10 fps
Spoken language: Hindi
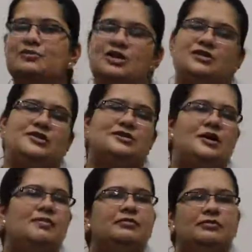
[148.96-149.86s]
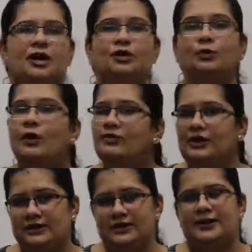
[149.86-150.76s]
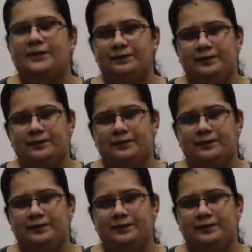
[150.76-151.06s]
चेंजेस हम अनुभव करते हैं